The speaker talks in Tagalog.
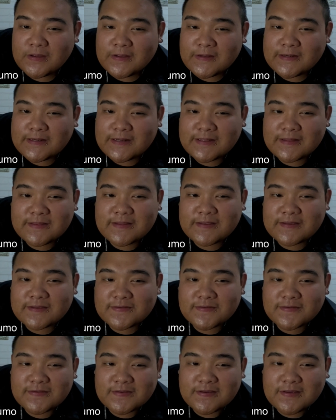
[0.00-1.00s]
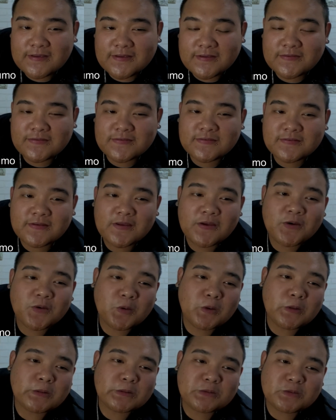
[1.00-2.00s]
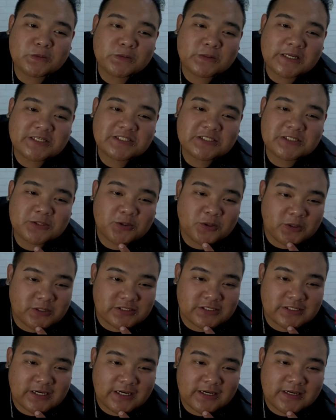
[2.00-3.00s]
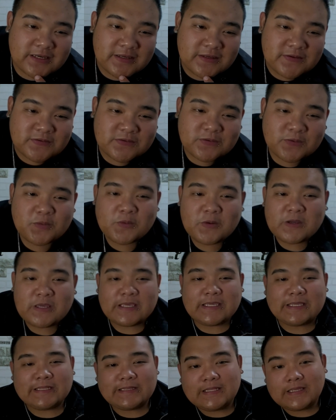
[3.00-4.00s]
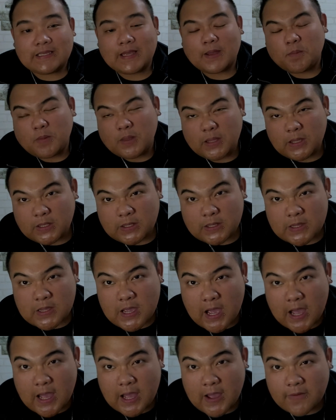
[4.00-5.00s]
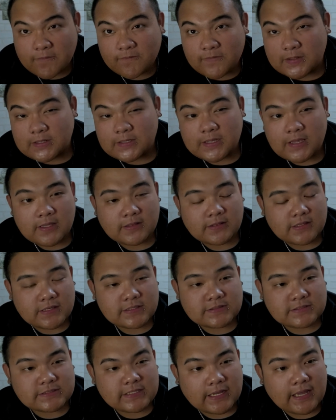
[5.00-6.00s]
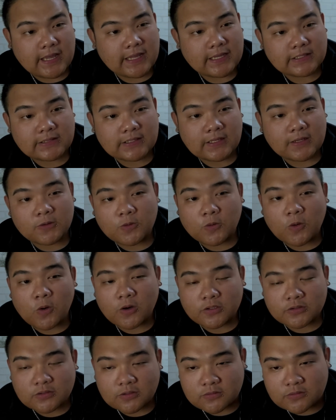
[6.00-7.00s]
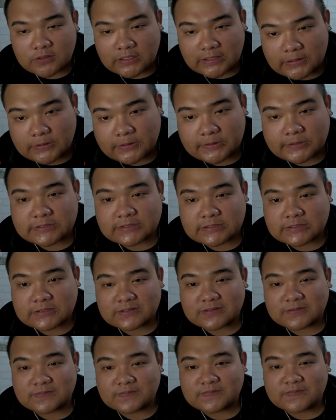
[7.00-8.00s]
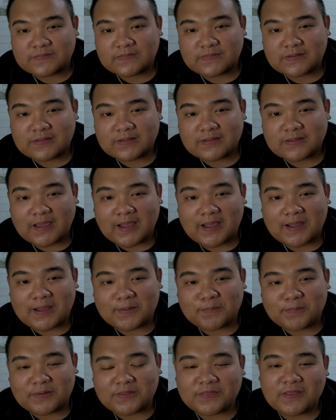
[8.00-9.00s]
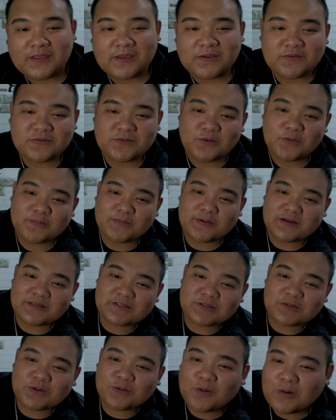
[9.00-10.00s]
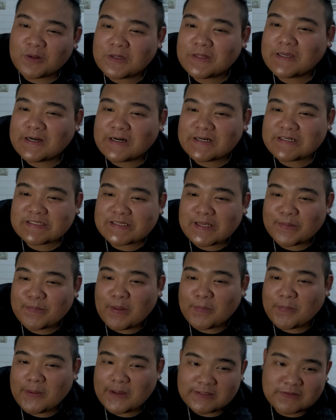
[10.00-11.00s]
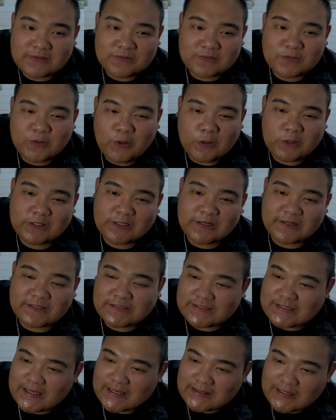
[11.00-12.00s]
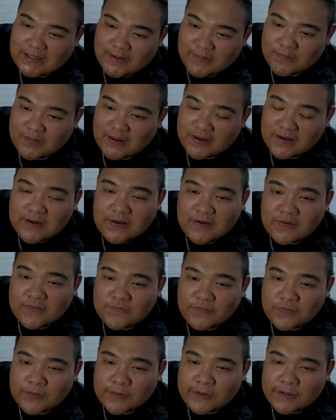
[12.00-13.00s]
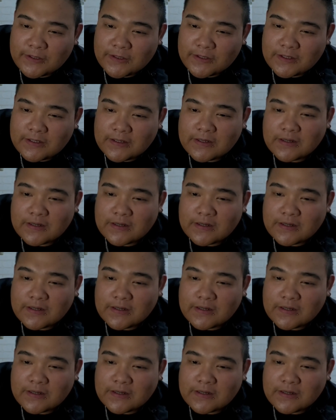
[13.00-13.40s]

na this is Kultura Jedosha. So, hindi kami uh, affiliated sa kahit anong auto dealers. Uh, but thank you so much to Gold Cars Hamamatsu, Gold Cars Saitama for